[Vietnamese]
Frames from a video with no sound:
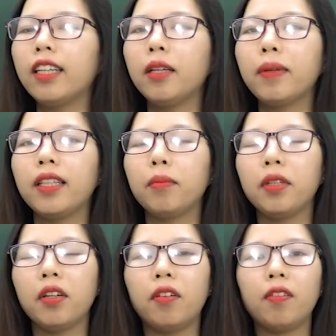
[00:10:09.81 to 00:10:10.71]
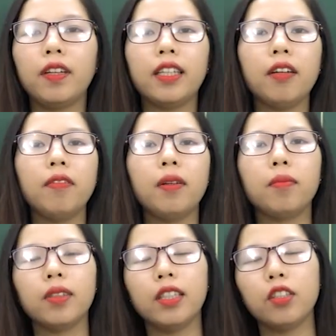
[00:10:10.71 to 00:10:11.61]
khi mà tìm hiểu về tác
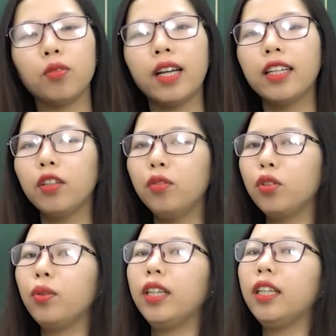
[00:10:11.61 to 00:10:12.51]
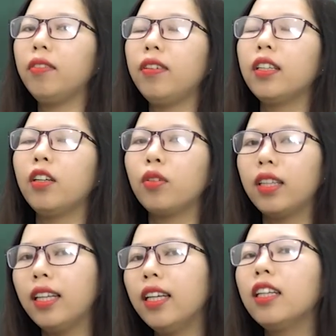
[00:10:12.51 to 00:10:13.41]
phẩm thì chúng ta sẽ cùng chú ý phần đầu
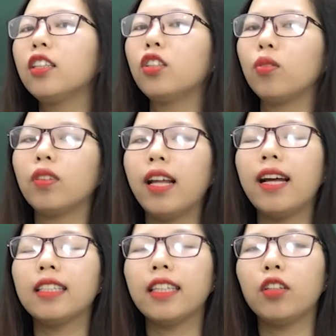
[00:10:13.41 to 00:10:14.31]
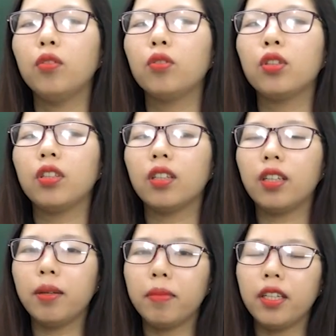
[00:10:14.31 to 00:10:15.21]
tiên, chúng ta sẽ cùng
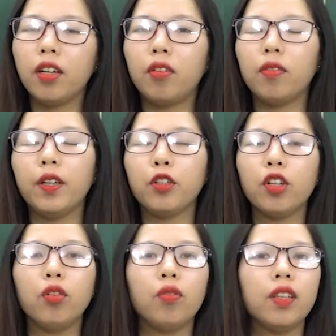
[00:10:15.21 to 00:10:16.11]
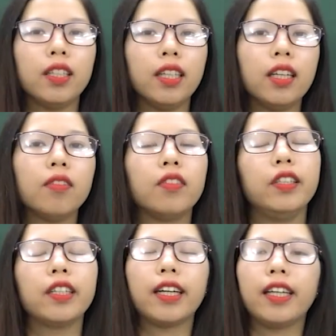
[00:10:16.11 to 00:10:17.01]
tìm hiểu về chuyện Lục Vân Tiên với
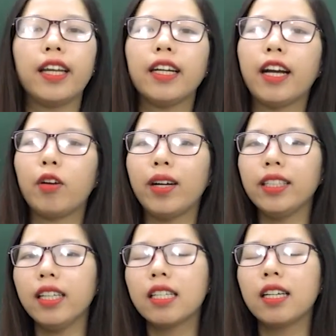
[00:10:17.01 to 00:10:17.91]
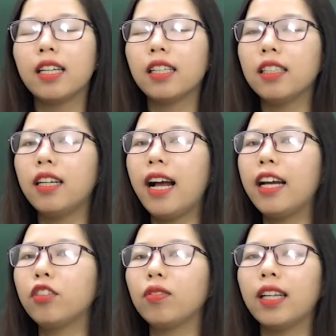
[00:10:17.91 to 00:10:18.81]
những cái nét khái quát nhất. Thứ
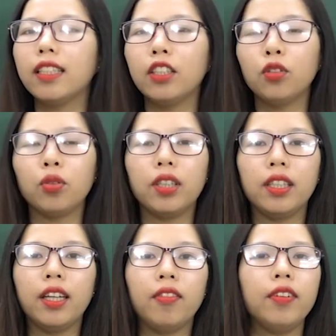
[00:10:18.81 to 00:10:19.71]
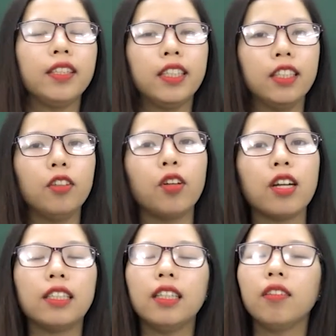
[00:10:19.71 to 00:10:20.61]
hai, chúng ta sẽ chú ý đến vị trí của
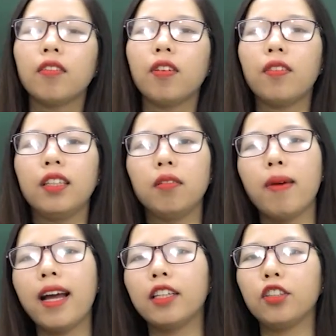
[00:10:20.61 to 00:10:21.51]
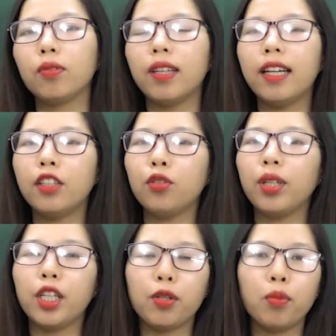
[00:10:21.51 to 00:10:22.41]
đoạn trích, và phần thứ ba thì chúng ta sẽ chú
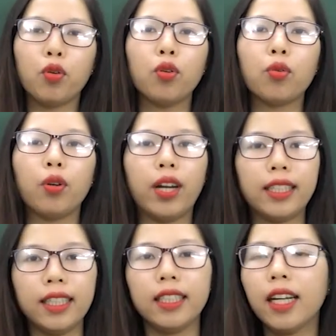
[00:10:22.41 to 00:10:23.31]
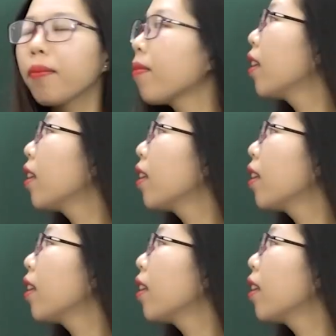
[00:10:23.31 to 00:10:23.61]
ý đến bố cục của đoạn trích nhé.